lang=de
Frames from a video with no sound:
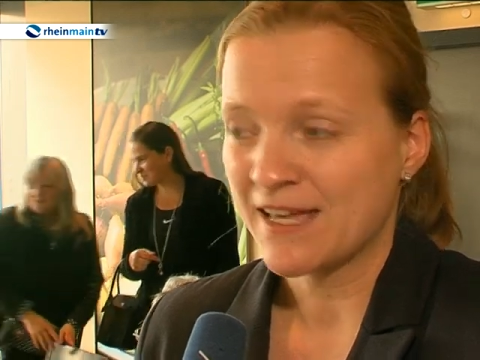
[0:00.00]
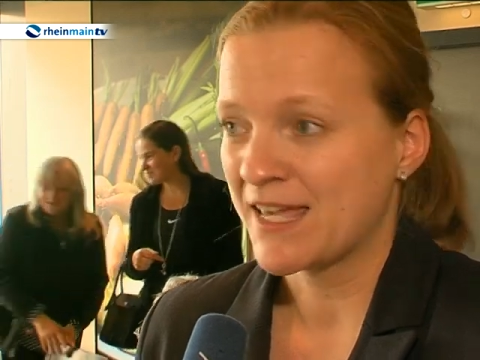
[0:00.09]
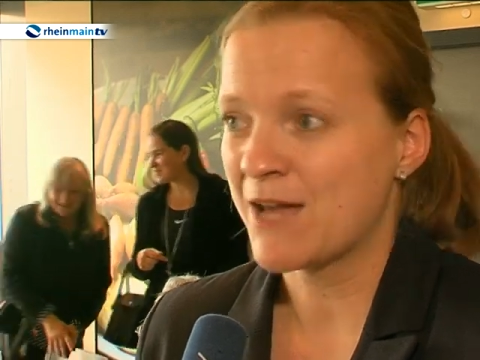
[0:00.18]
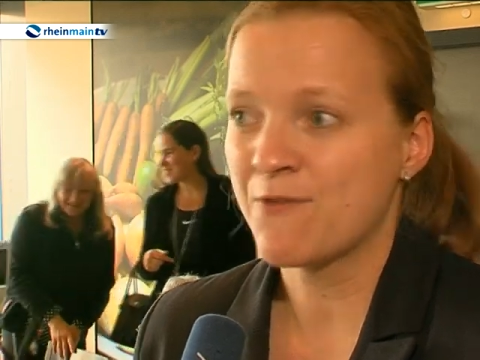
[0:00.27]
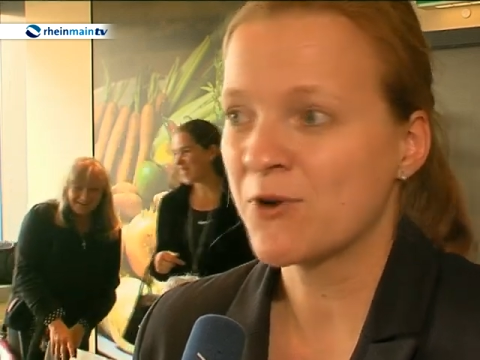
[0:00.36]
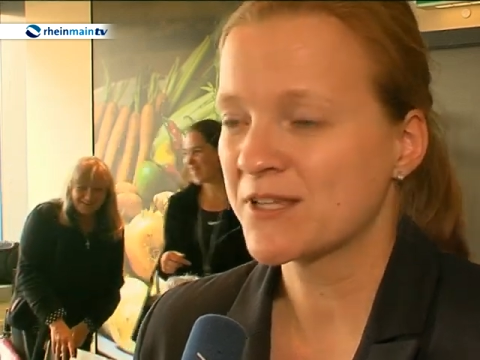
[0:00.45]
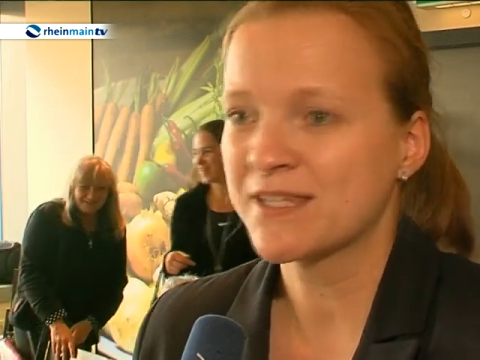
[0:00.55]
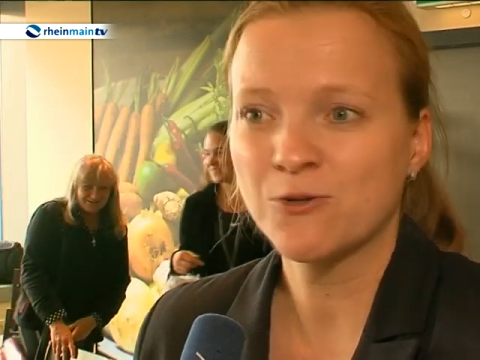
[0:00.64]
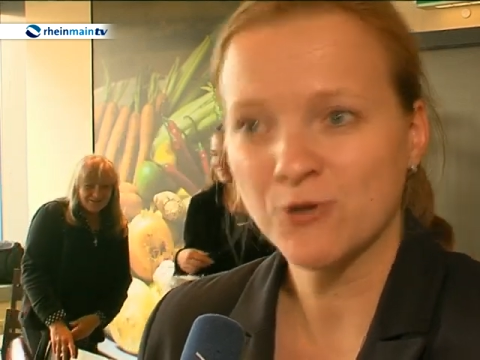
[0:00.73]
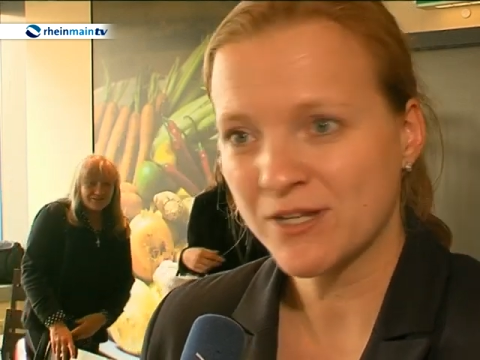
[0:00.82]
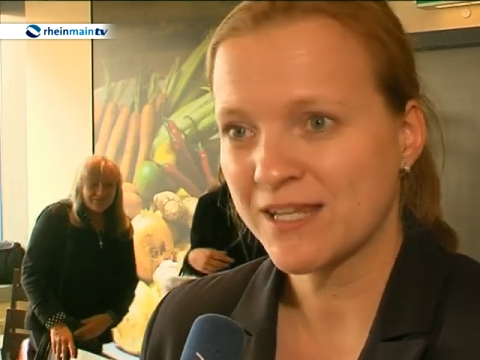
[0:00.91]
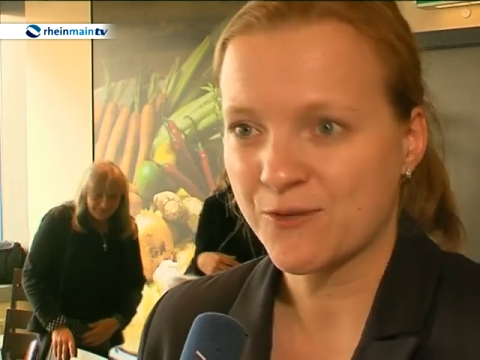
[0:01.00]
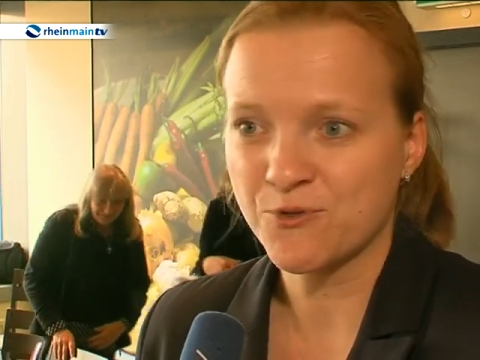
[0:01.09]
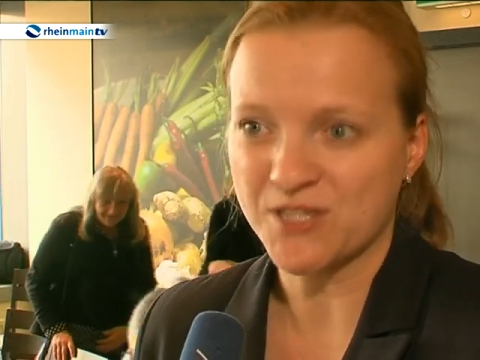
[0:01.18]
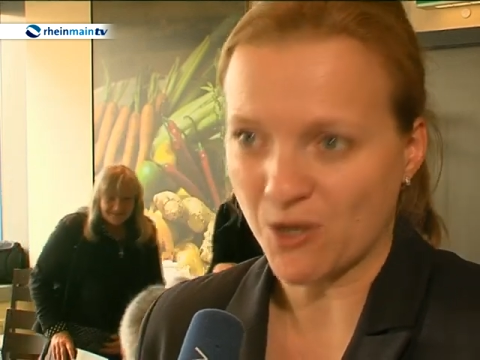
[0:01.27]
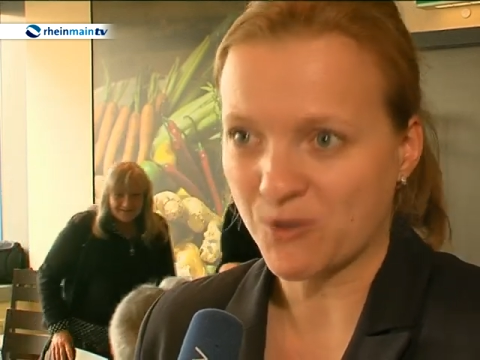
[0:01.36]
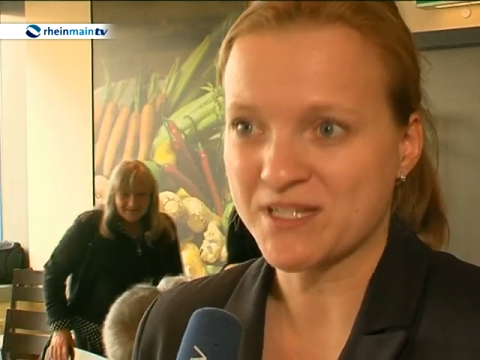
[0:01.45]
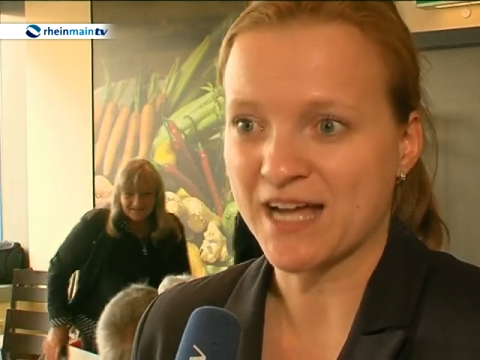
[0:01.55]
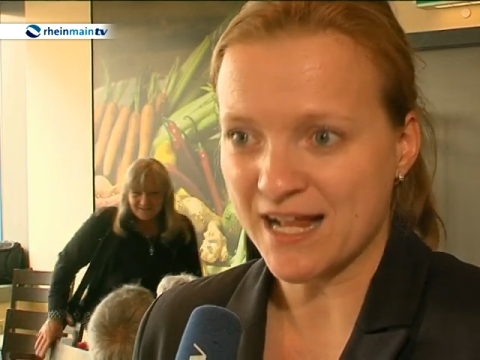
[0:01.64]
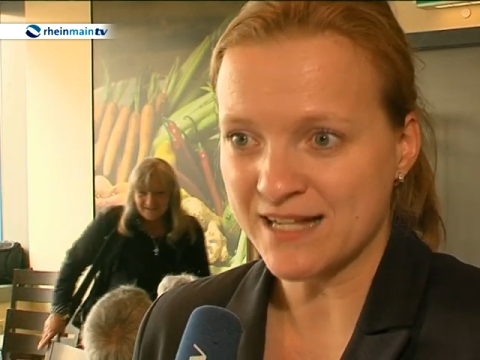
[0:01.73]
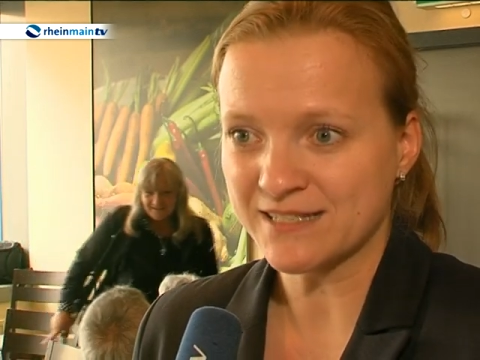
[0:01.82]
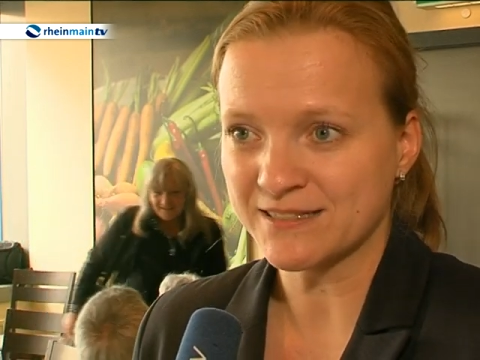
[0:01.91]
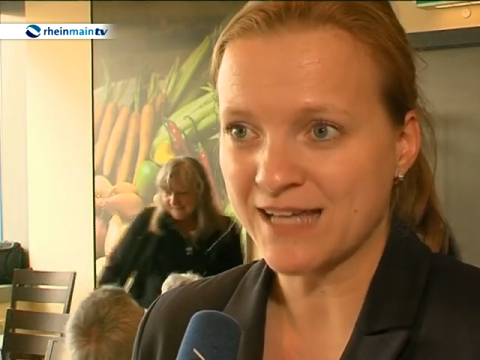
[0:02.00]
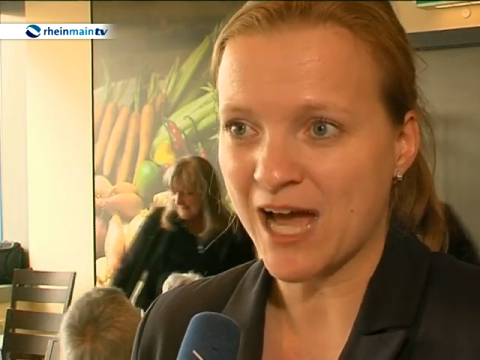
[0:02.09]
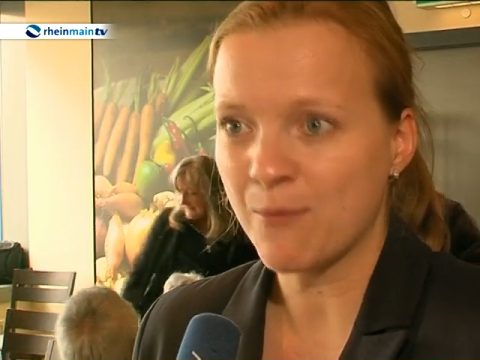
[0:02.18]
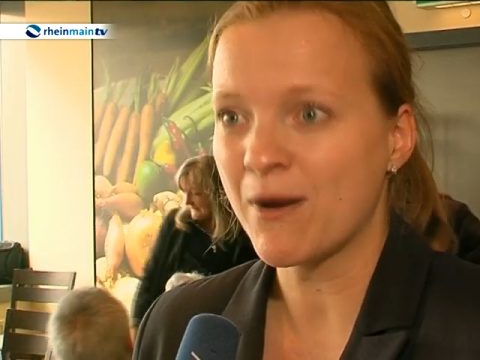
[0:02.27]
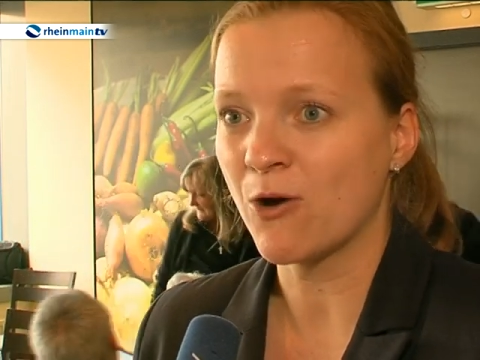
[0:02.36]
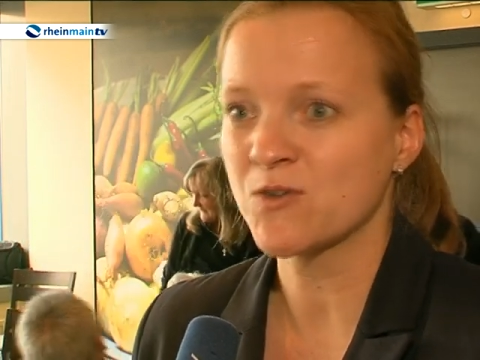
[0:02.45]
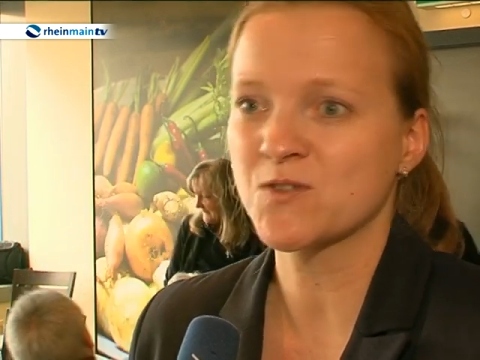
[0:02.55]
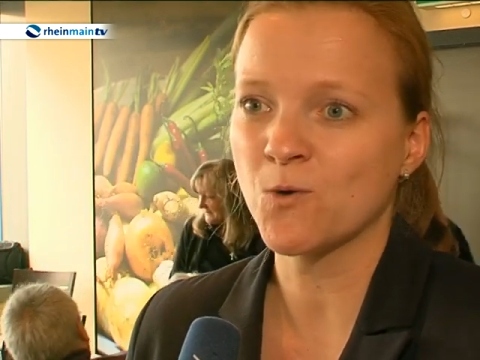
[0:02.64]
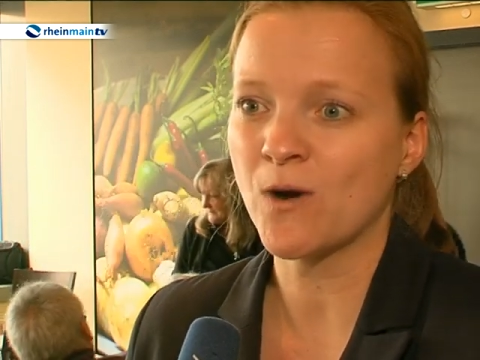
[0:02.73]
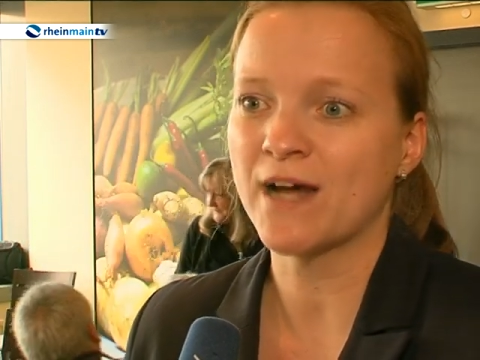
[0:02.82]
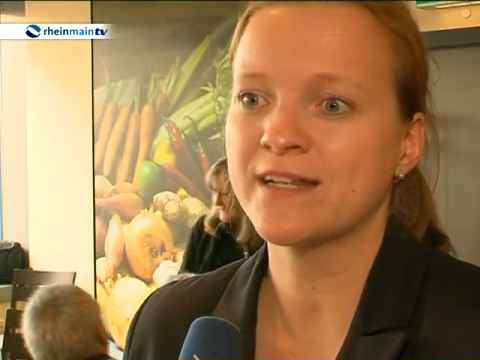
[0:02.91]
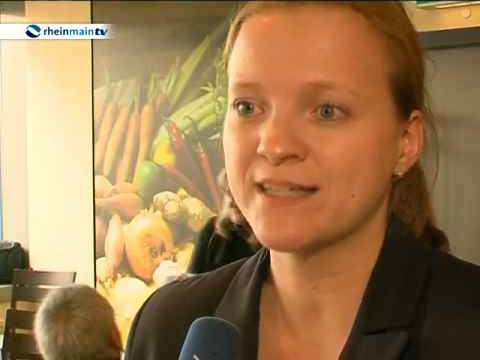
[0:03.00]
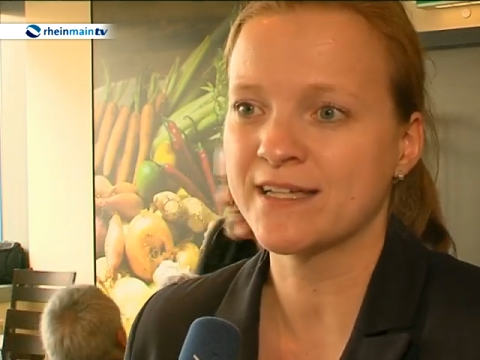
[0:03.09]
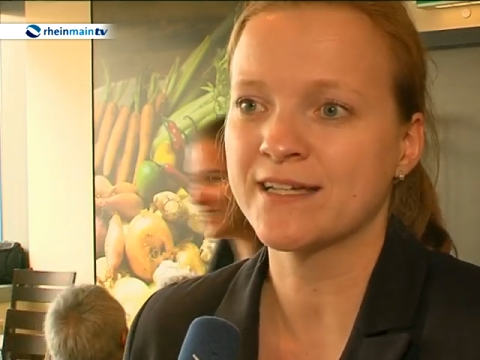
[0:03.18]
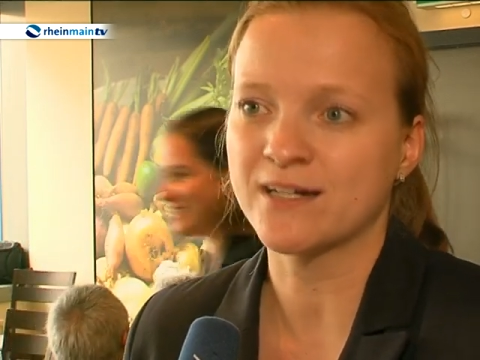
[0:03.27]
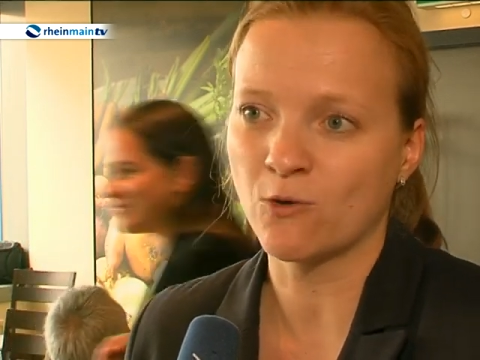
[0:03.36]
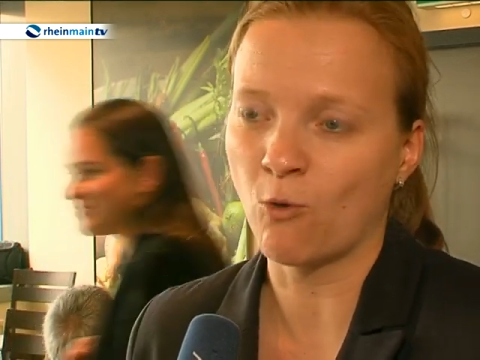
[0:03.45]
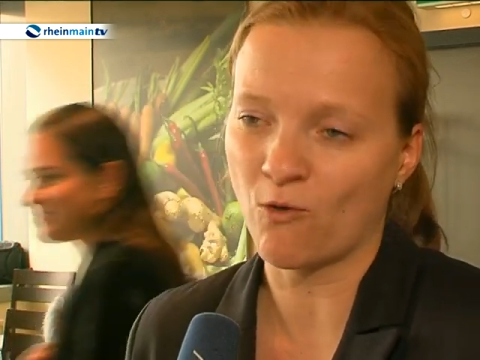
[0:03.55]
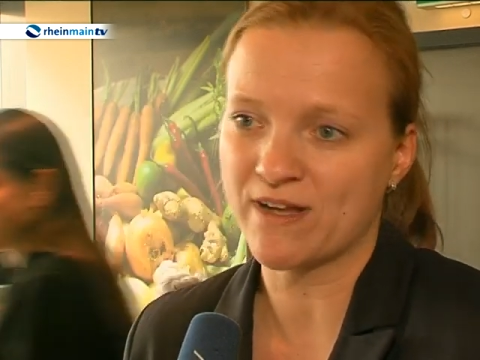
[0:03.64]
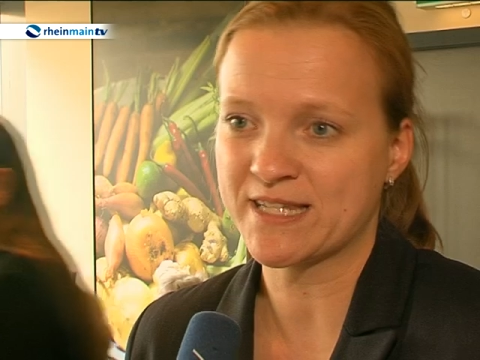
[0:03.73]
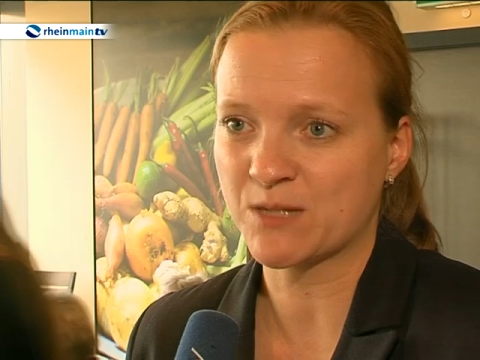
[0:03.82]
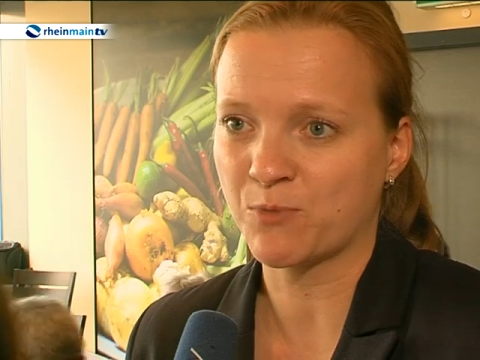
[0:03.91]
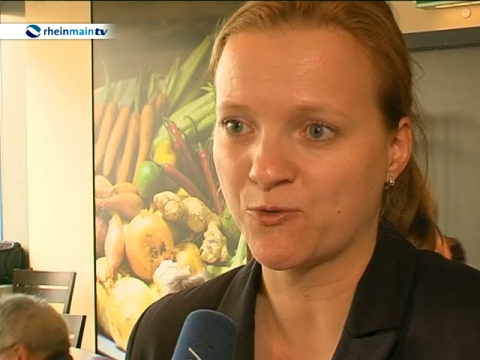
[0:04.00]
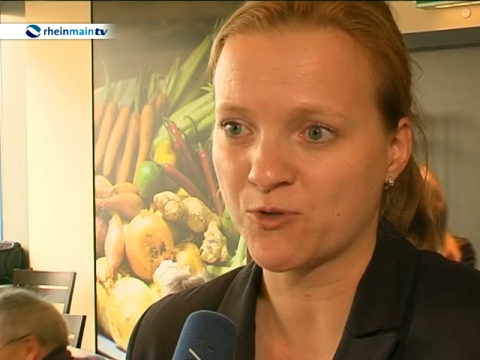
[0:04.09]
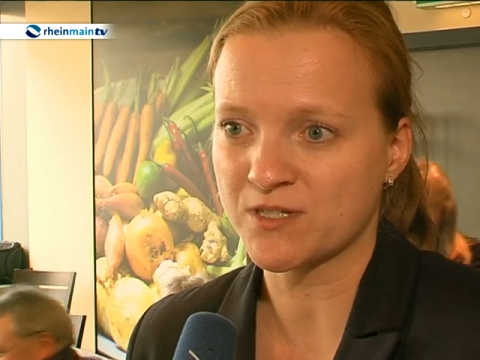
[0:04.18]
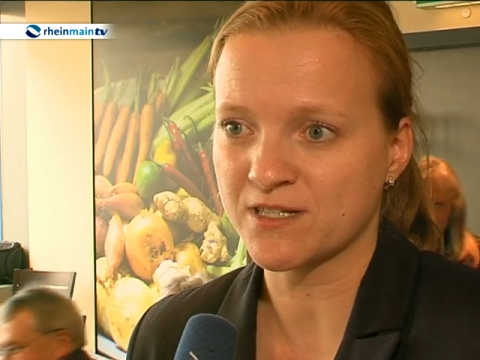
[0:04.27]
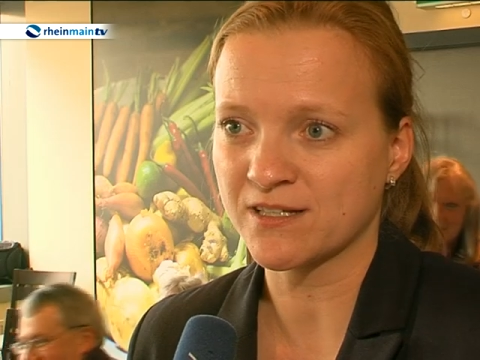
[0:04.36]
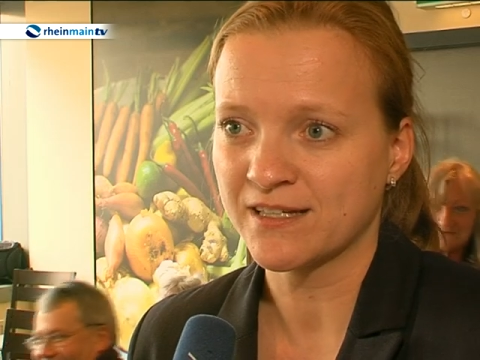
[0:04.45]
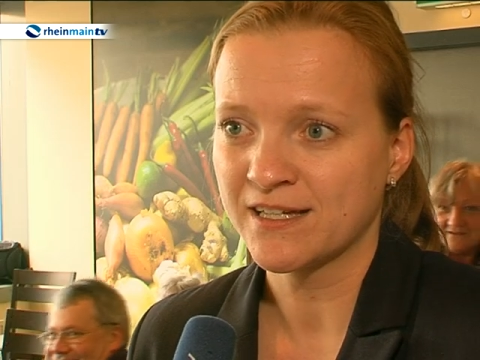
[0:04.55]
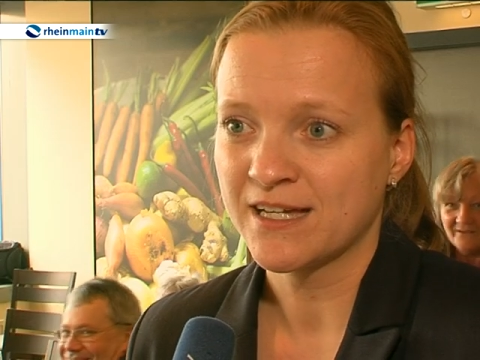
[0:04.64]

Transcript: ja, wir wollten den Kunden natürlich auch unterhalten, aber auch so an die äh, hochwertigen Produkte